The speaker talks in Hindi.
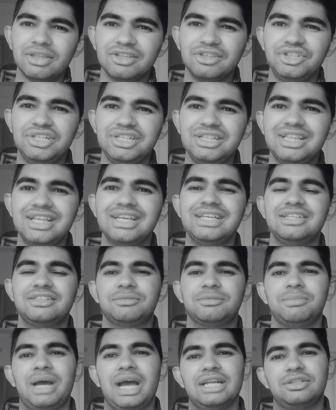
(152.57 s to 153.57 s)
जीतेगी
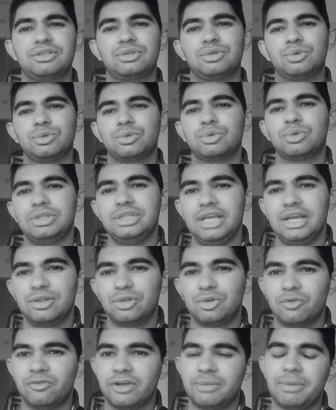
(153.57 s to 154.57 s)
इस मैच को तो
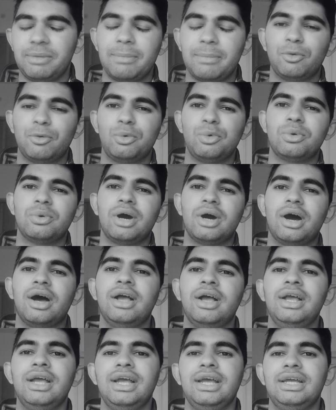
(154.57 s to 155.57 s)
ये तो फिर मैं
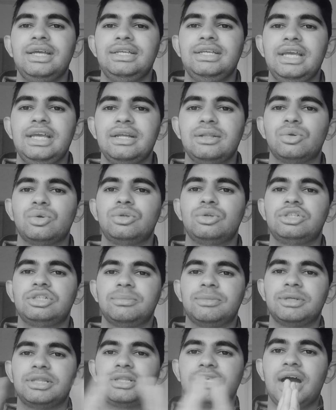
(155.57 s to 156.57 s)
बोलूँगा ये तो
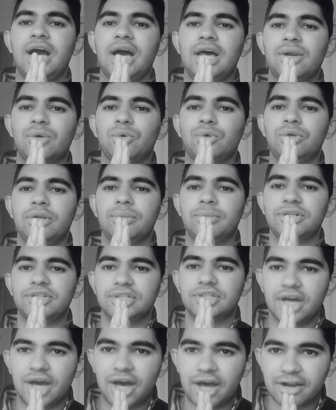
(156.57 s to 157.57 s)
चमत्कार को
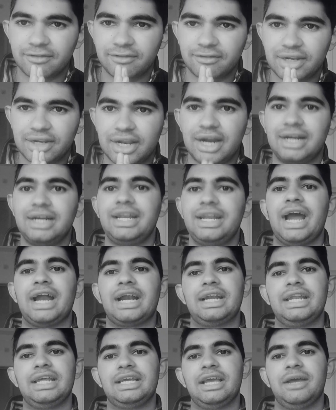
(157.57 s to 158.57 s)
नमस्कार वाला
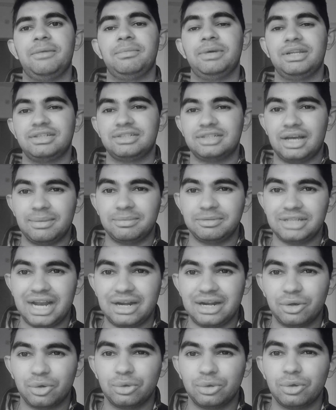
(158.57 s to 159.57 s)
टैक्टिक है मेरे हिसाब से
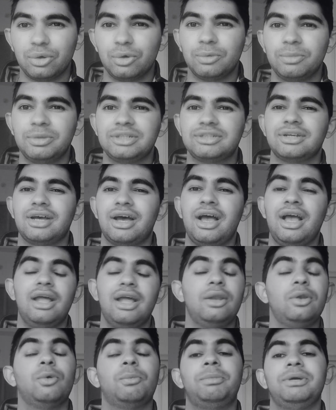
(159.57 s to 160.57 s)
एंटोनियो लोपेस
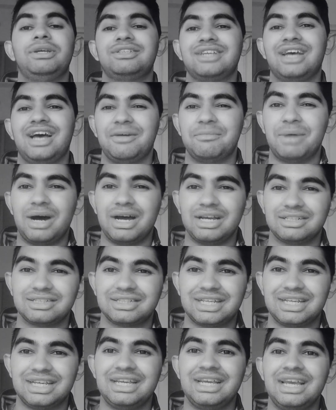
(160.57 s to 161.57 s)
लोपेस हबास
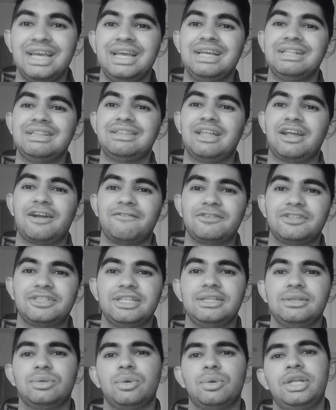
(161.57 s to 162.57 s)
के तरफ
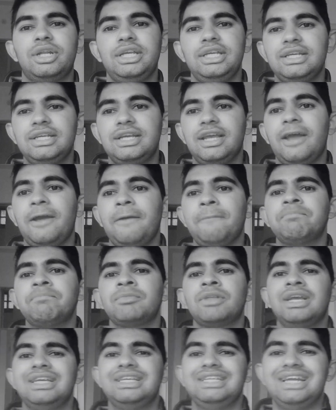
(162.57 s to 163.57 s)
से तो ठीक है
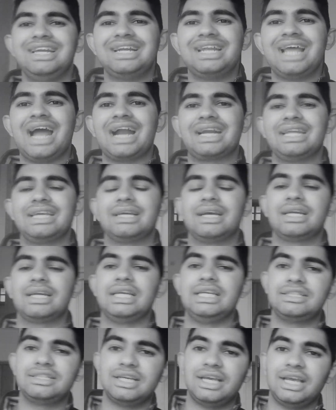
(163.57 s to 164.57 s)
ये टैक्टिक
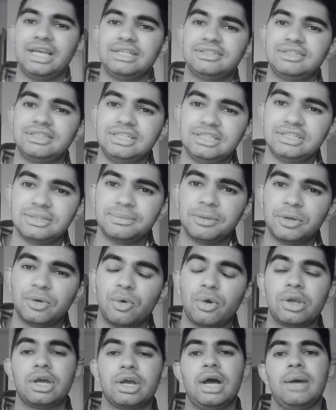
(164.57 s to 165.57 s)
अगेंस्ट एस ईस्ट
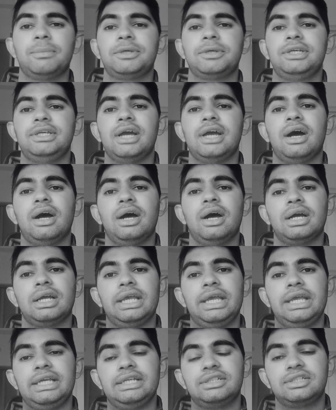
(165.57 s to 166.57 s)
बंगाल काम किया
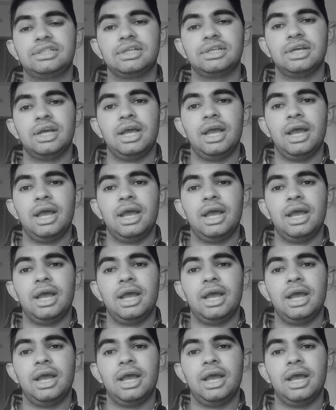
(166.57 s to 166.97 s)
अगेंस्ट